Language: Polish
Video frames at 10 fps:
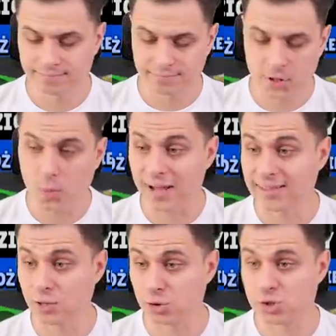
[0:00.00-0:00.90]

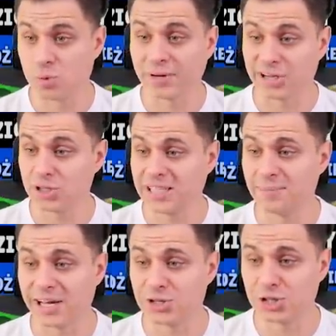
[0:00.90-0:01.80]
Ładna już sumka,
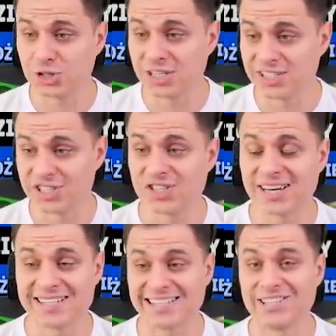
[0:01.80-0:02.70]
17
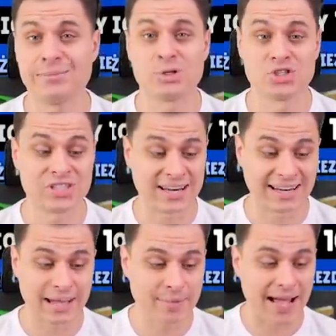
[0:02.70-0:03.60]
474
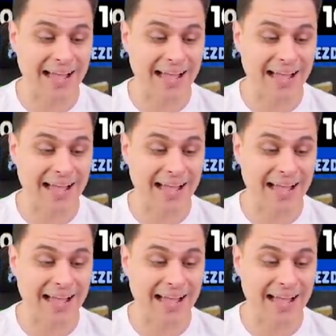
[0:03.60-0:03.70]
gemy, a